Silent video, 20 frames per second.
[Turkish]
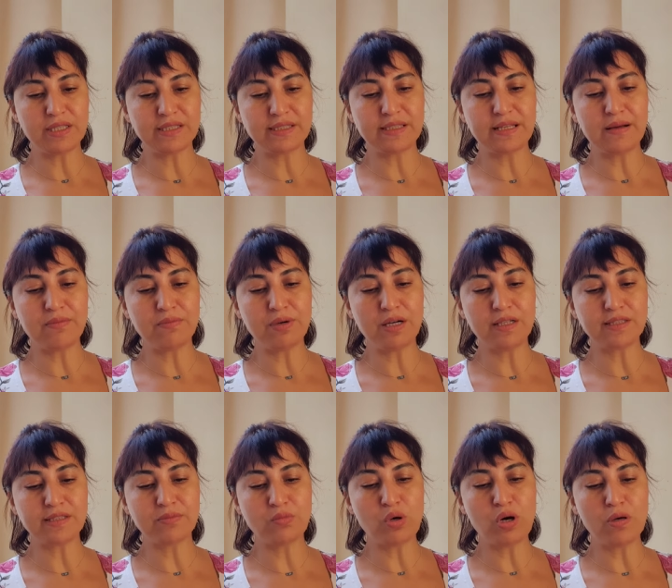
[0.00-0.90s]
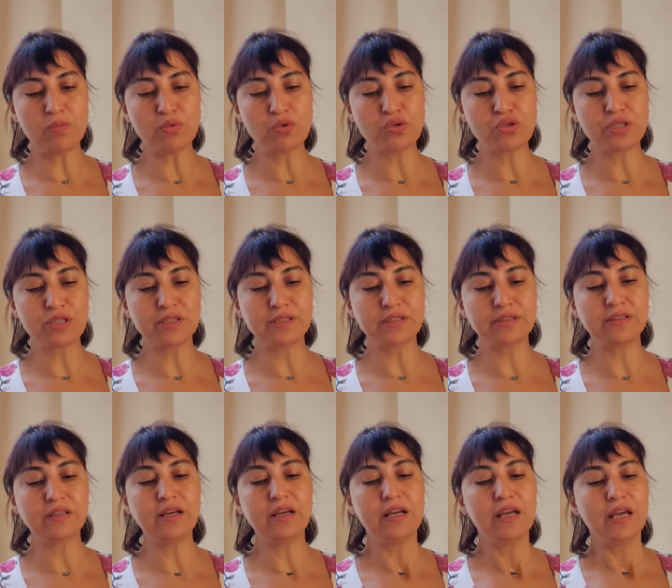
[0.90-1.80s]
isteyen bazı boğa burçlarında
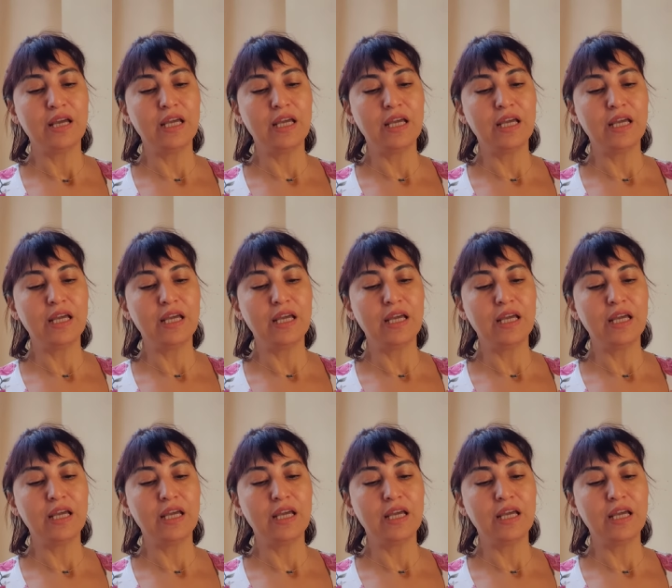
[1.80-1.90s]
da